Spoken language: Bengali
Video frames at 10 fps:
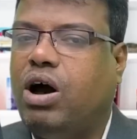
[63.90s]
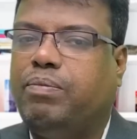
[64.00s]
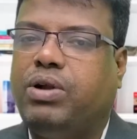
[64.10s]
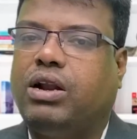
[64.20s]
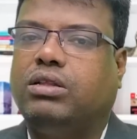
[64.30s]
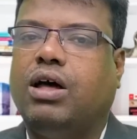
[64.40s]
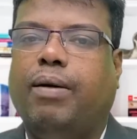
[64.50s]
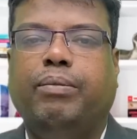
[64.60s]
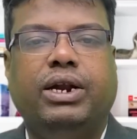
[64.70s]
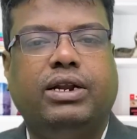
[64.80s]
আপনারা
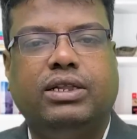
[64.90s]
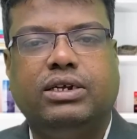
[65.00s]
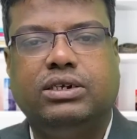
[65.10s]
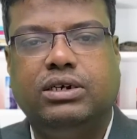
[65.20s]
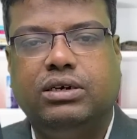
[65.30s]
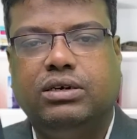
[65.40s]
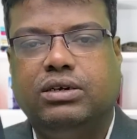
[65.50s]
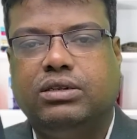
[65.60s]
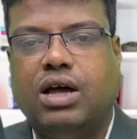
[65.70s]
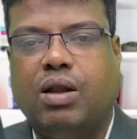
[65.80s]
থাম্বেলটা দেখছেন
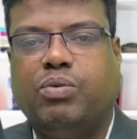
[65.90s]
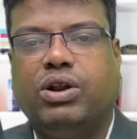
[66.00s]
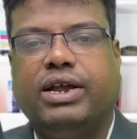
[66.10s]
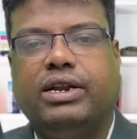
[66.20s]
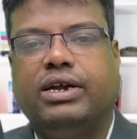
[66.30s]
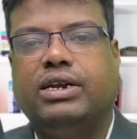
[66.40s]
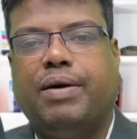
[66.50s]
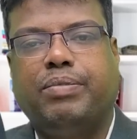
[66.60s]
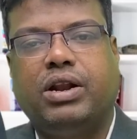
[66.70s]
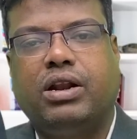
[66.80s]
তারপর কেটে কেটে
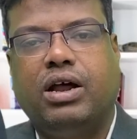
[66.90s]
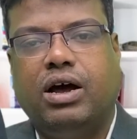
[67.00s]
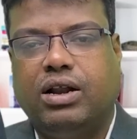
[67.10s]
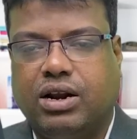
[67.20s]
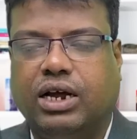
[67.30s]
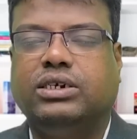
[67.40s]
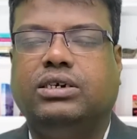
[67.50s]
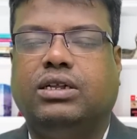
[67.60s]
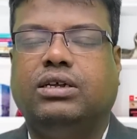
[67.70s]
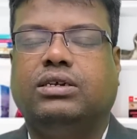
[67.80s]
আপনার
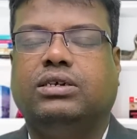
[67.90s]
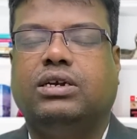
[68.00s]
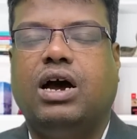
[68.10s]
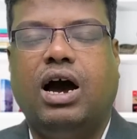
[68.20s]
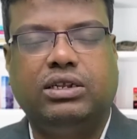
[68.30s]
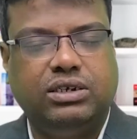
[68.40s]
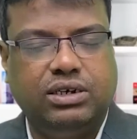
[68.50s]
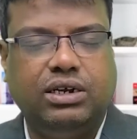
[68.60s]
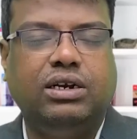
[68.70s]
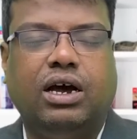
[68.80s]
রাশিটা দেখছেন আছে
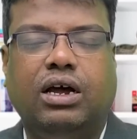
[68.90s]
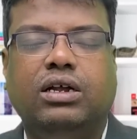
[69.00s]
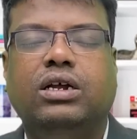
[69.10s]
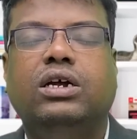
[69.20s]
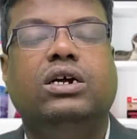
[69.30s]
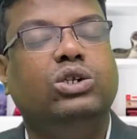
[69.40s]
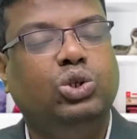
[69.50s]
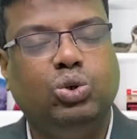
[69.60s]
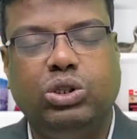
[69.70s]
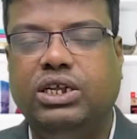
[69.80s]
কি না
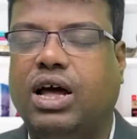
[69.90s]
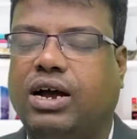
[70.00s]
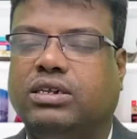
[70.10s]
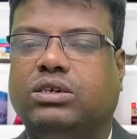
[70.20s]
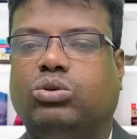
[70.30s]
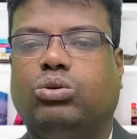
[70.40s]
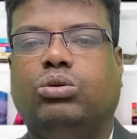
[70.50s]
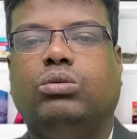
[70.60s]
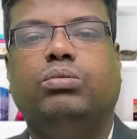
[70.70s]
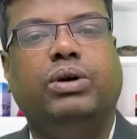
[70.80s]
যদি থাকছে তো
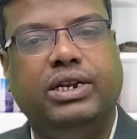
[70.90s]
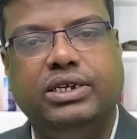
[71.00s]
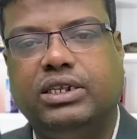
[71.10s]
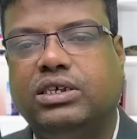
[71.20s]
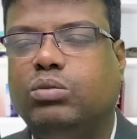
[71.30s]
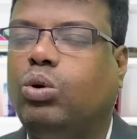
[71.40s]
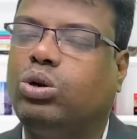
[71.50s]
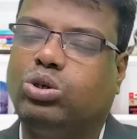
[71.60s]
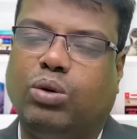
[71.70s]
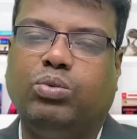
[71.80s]
বেরিয়ে যাচ্ছেন বড়
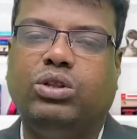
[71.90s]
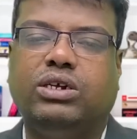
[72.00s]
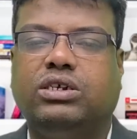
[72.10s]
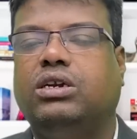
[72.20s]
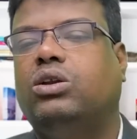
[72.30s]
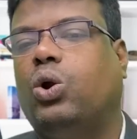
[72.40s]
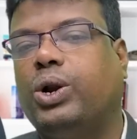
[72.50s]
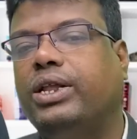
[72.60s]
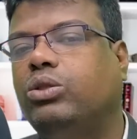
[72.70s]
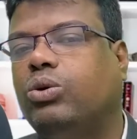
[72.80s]
স্বপ্ন দেখছেন
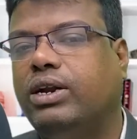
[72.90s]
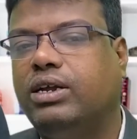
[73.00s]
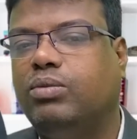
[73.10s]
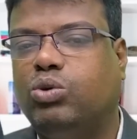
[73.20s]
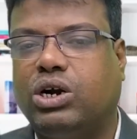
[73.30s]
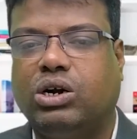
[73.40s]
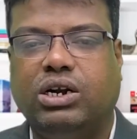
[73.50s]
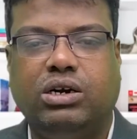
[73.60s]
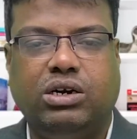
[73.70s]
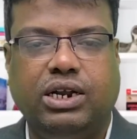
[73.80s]
লটারির দোকানে গিয়ে মোটা
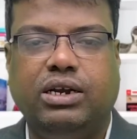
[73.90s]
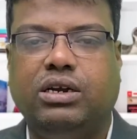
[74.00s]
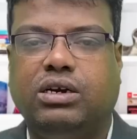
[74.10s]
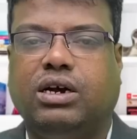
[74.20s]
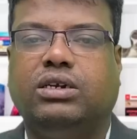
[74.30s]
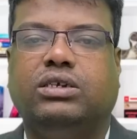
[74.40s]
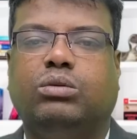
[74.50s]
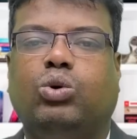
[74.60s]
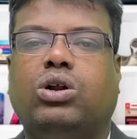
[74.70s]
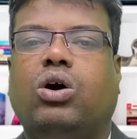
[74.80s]
টিকিট কাটছেন
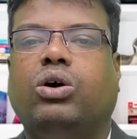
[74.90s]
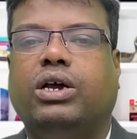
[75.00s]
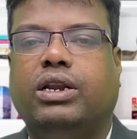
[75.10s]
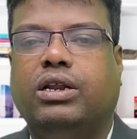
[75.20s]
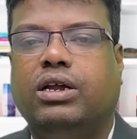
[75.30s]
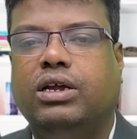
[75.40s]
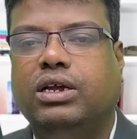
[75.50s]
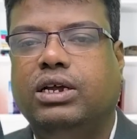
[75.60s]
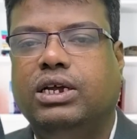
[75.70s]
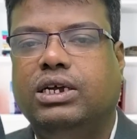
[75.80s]
মোটা অঙ্কের
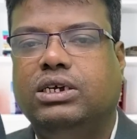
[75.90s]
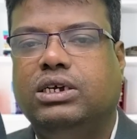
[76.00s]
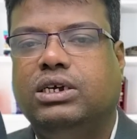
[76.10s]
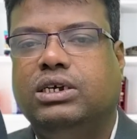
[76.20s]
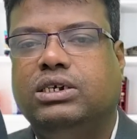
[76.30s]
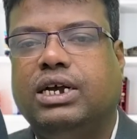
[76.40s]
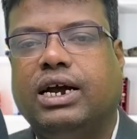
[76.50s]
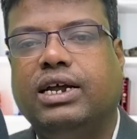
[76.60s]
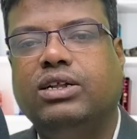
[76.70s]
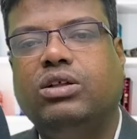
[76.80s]

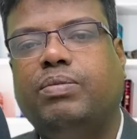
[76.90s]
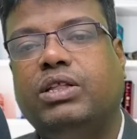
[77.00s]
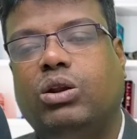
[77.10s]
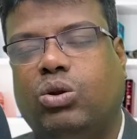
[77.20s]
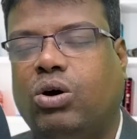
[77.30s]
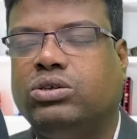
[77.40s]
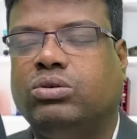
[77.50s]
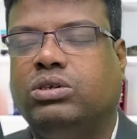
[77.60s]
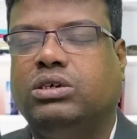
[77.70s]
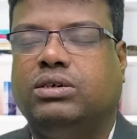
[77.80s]
সেখানে কিন্তু আপনাদের লস
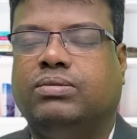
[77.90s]
হচ্ছে